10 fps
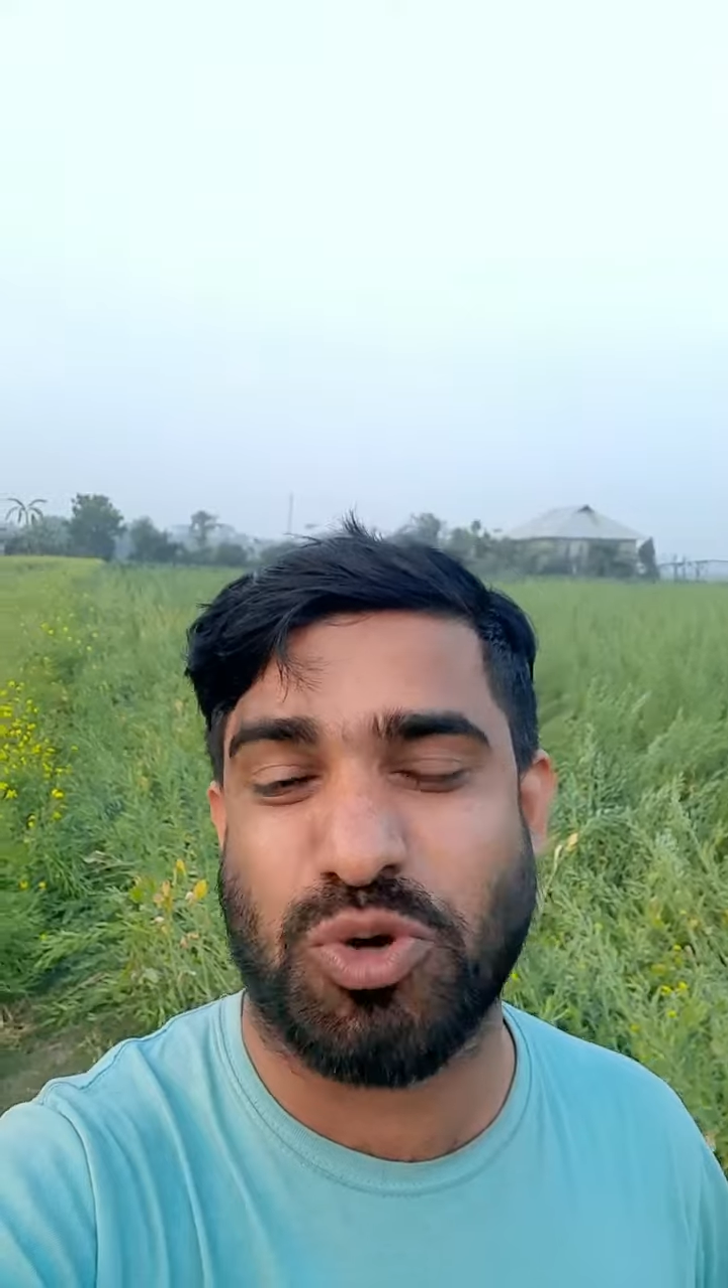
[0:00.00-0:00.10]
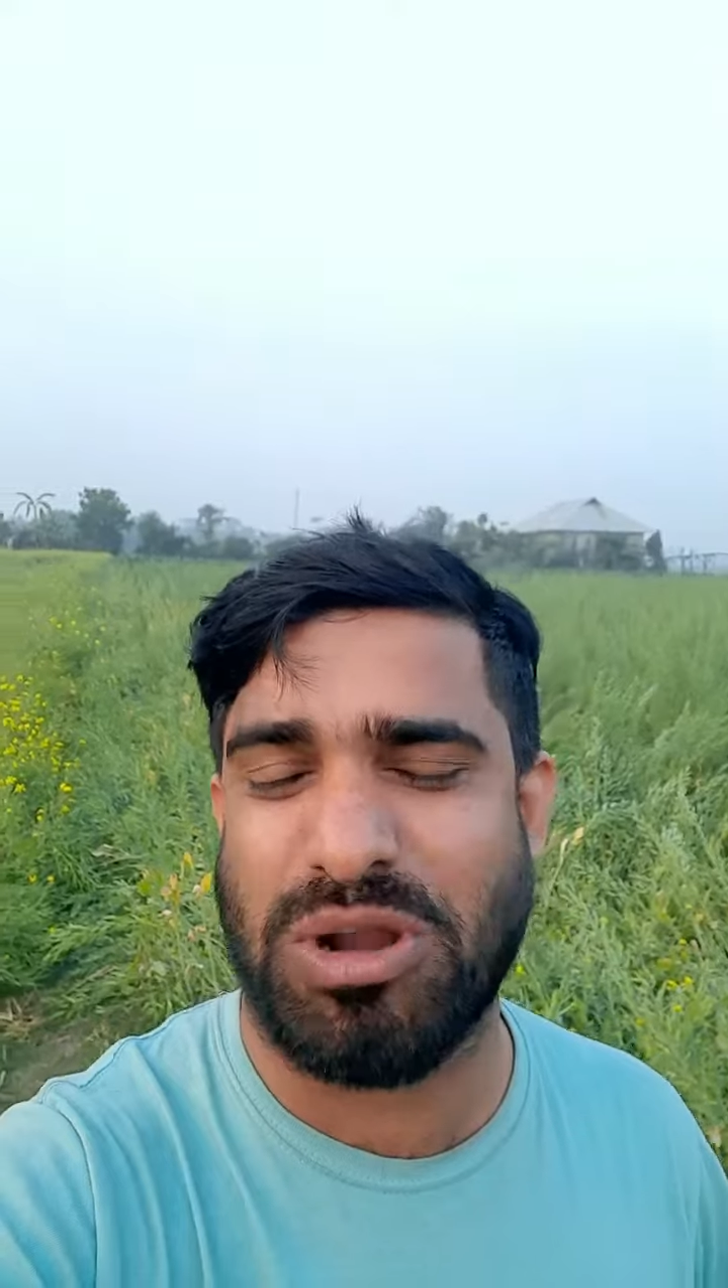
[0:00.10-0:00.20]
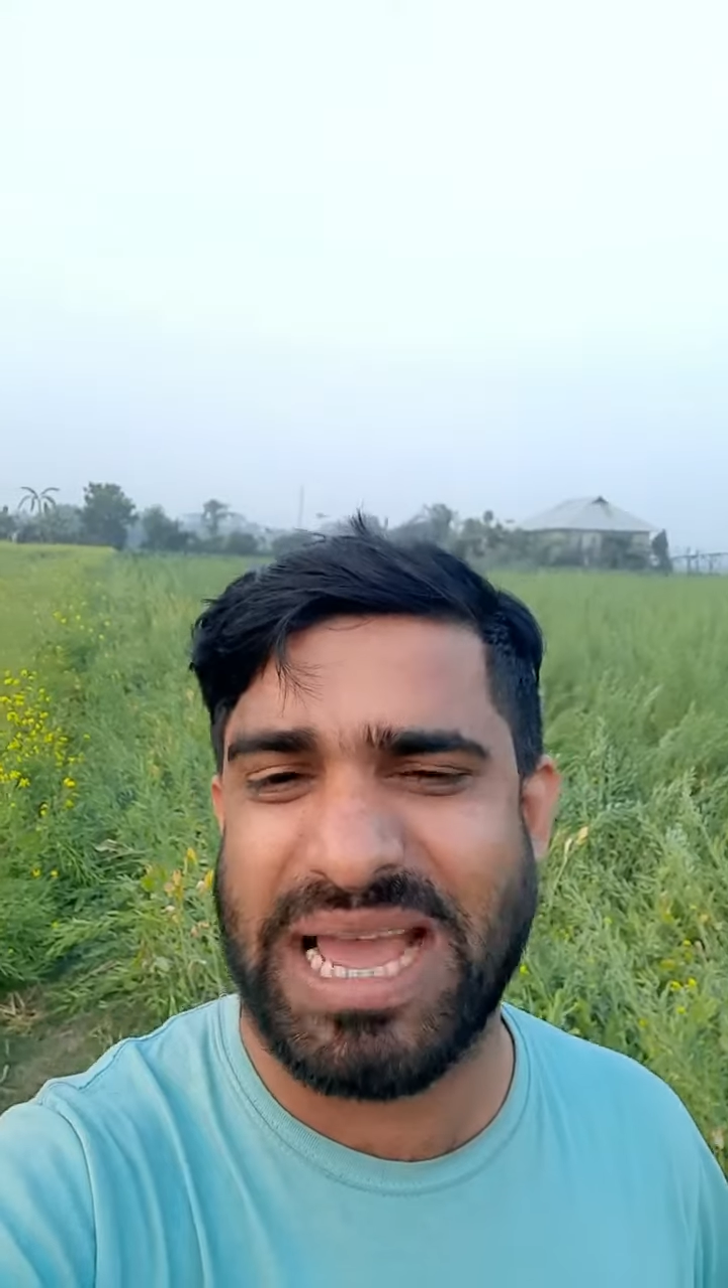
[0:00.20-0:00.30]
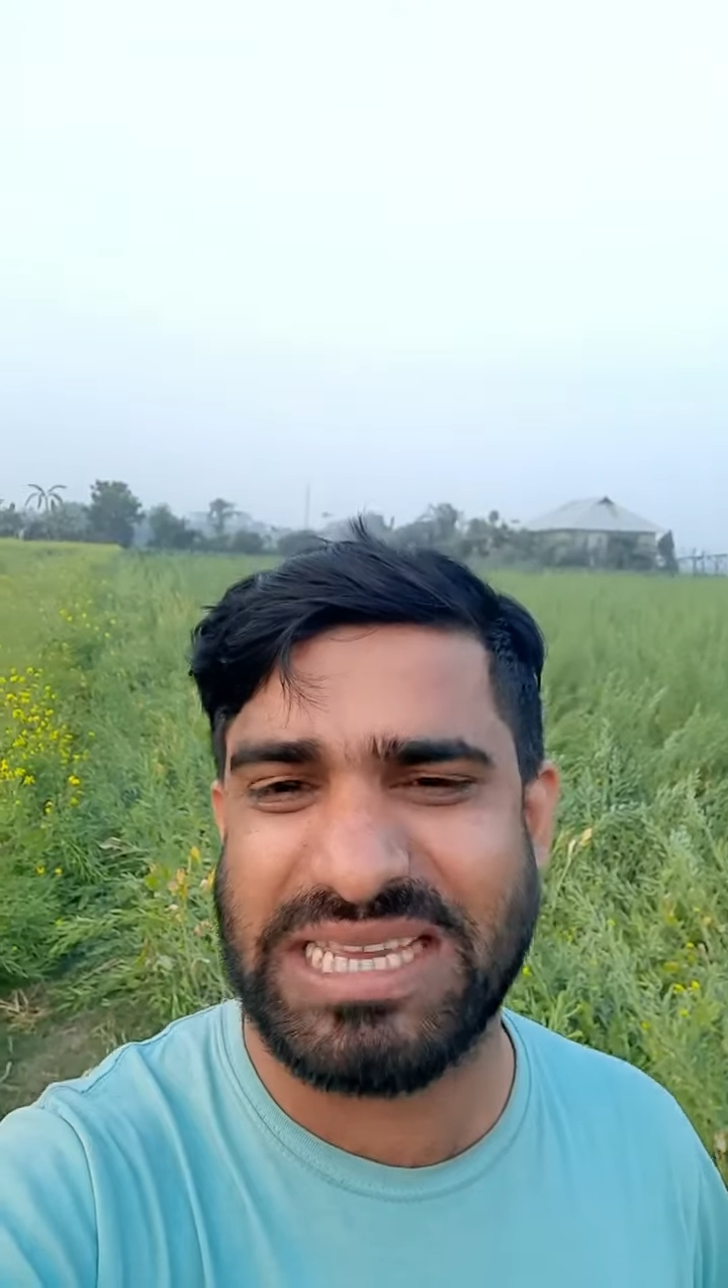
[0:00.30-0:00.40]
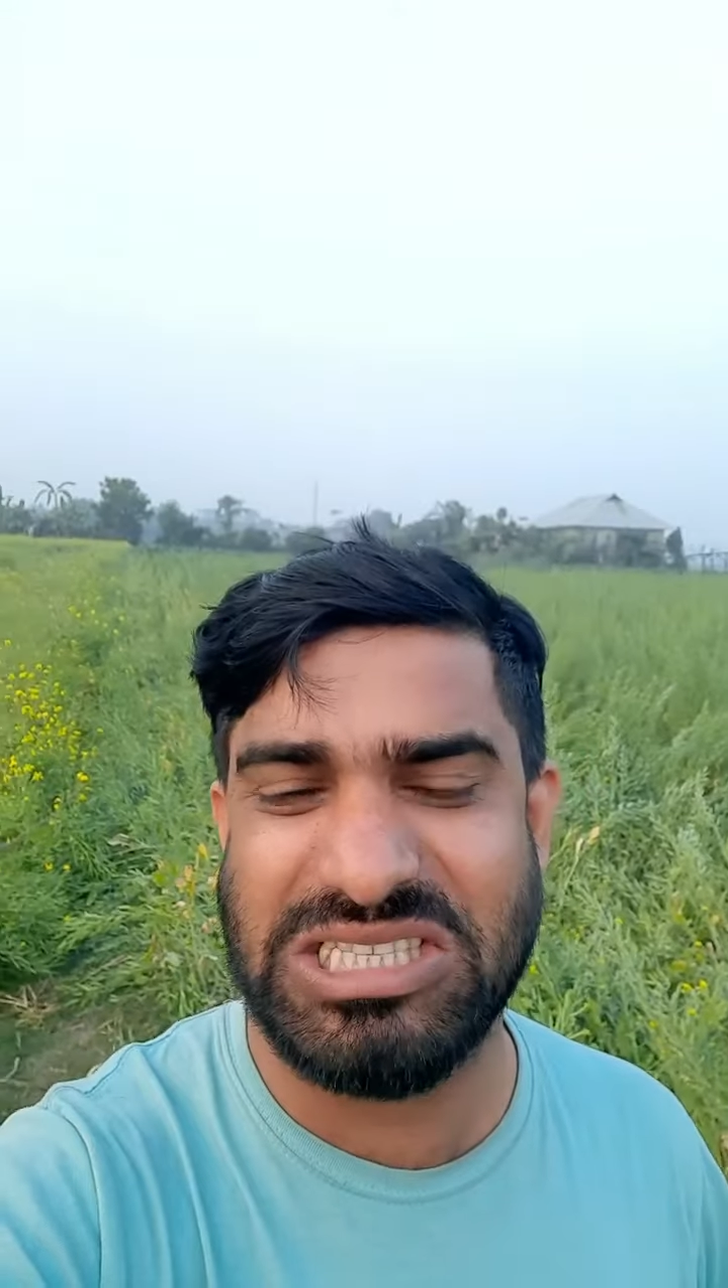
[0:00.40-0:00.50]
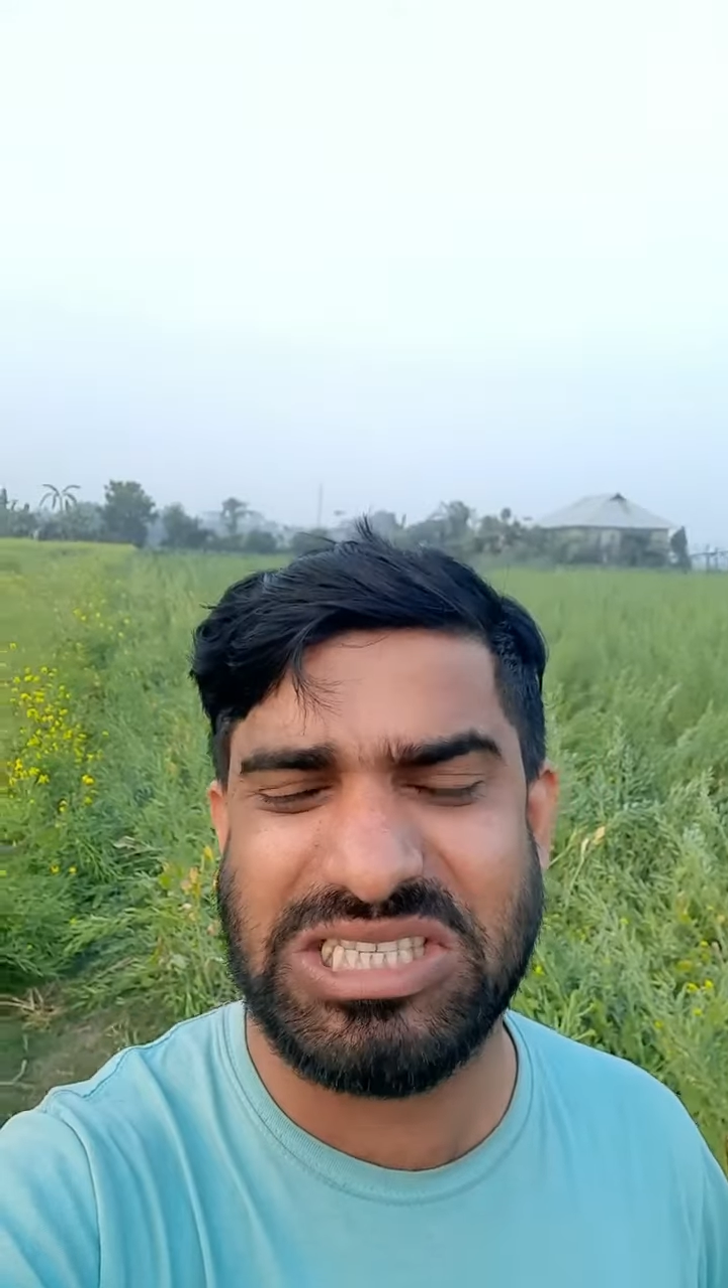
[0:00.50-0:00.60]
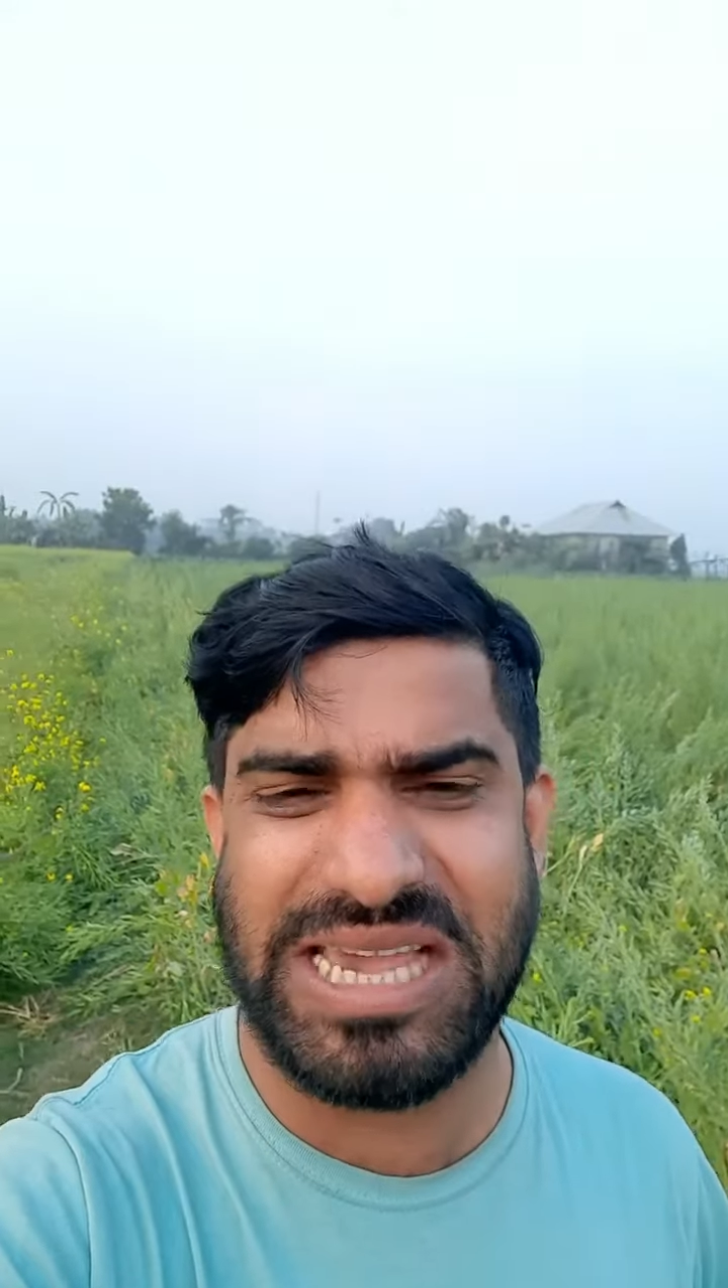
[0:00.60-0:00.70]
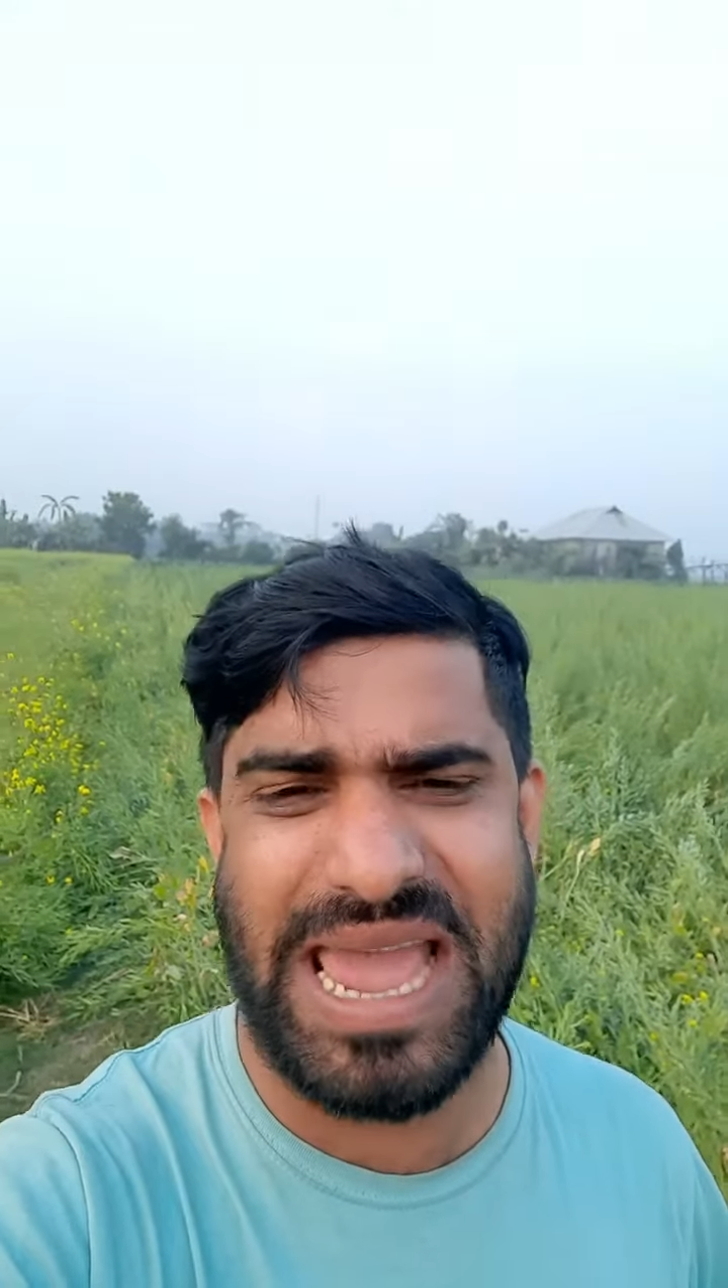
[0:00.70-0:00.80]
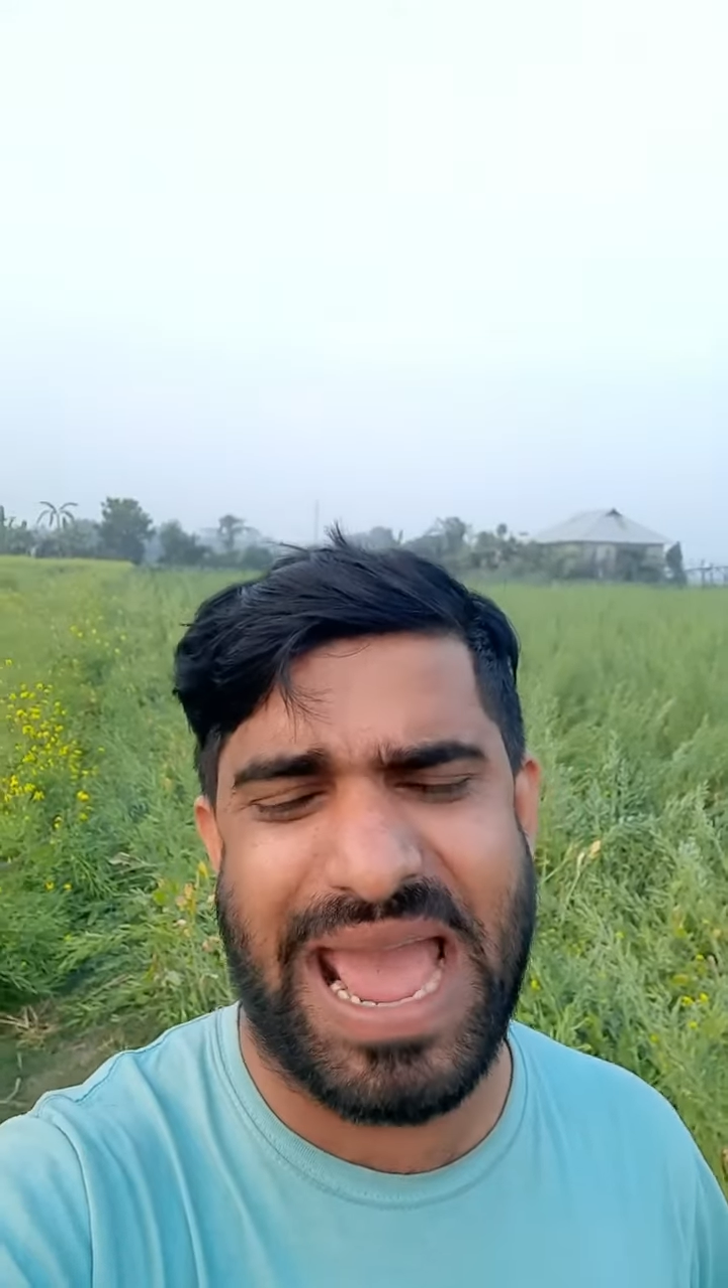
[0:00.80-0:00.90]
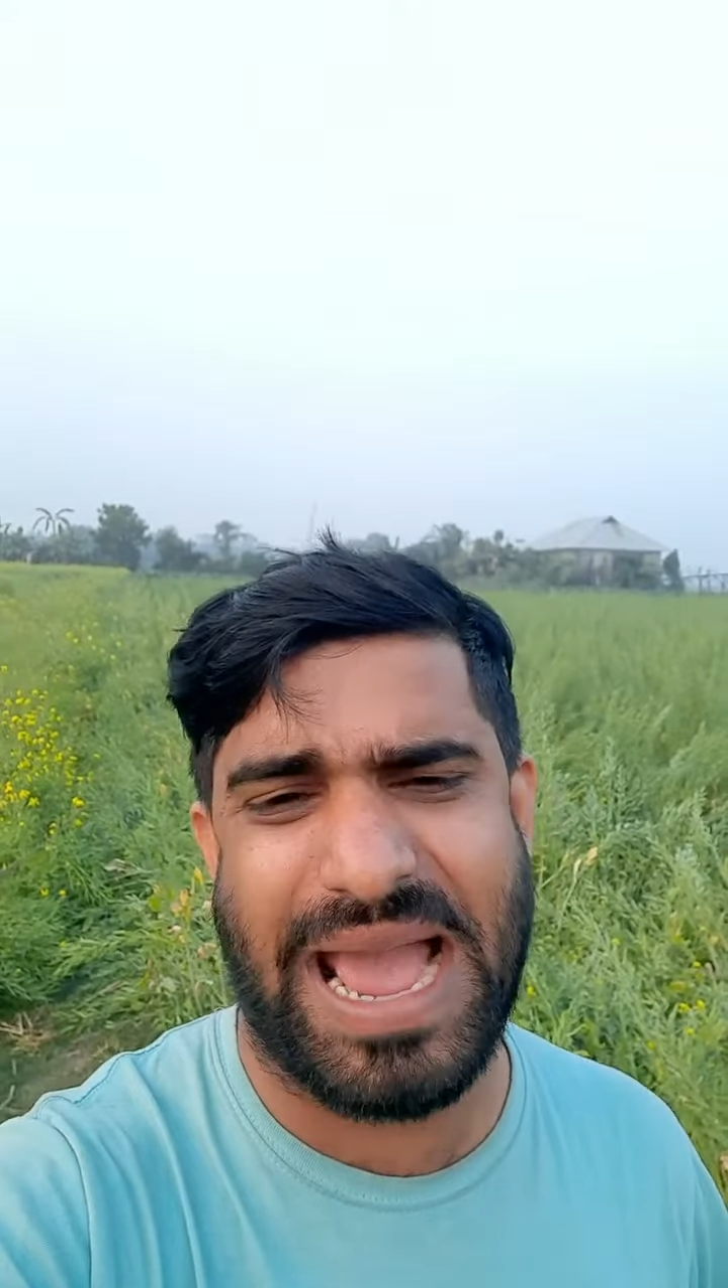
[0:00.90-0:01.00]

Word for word: সোনা কিনছে